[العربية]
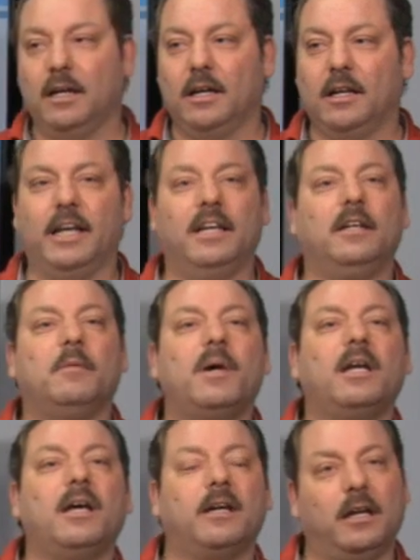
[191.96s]
لان
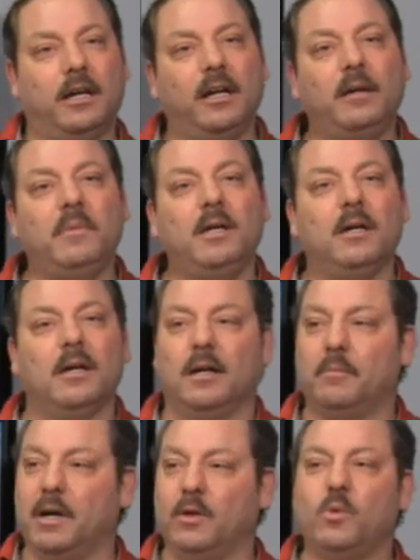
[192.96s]
المنهج العلمي
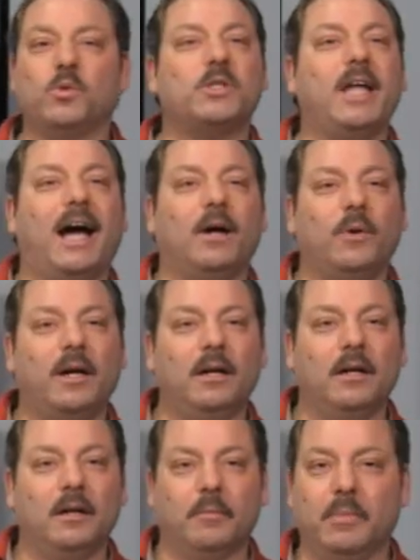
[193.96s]
ملوش دعوه
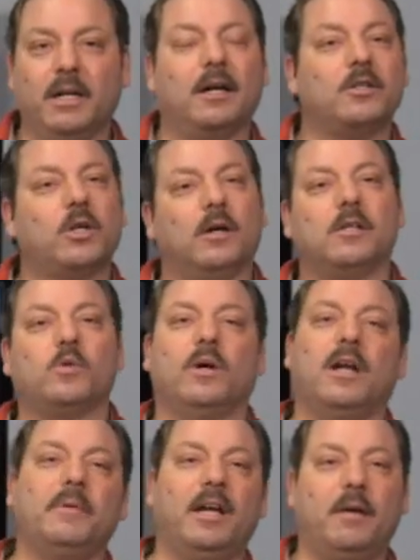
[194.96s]
بالاشخاص ولا
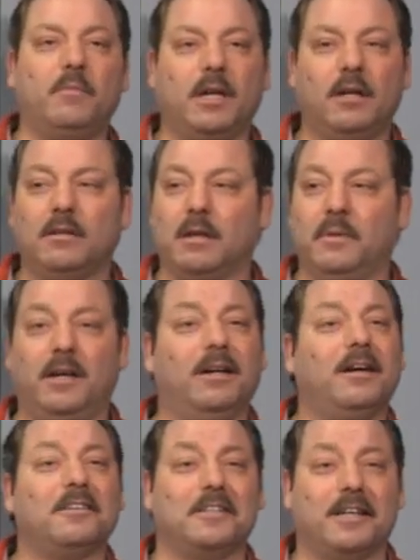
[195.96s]
بالامكنه طب ايه
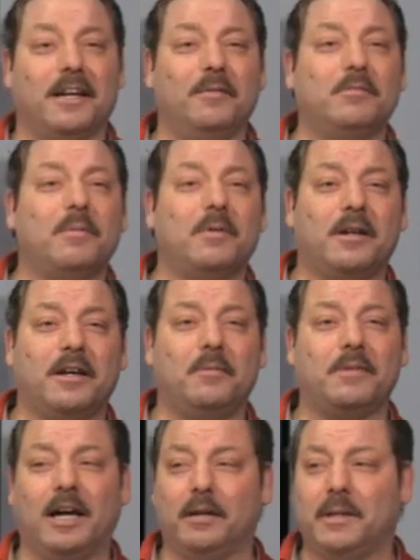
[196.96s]
علاقه الكلام ده بالراجل
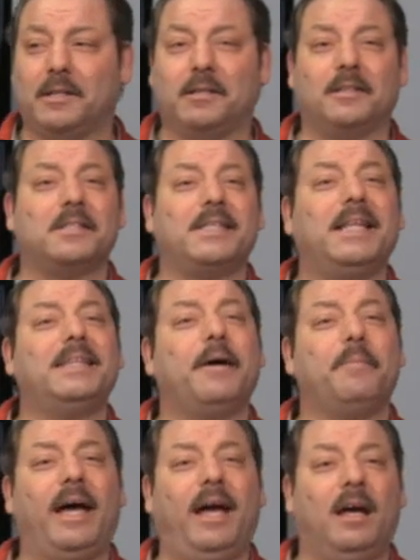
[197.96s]
بتاع البطاطا تصدق
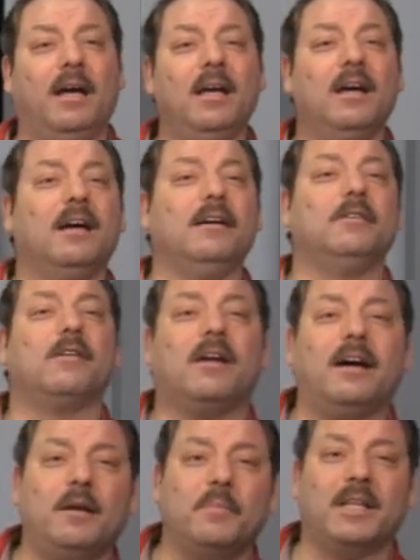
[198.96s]
بقى ان
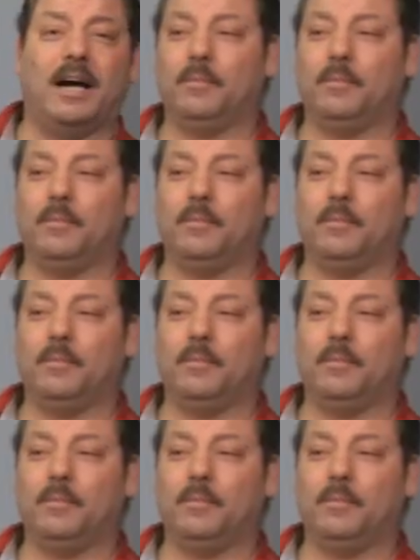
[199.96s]
الراجل بتاع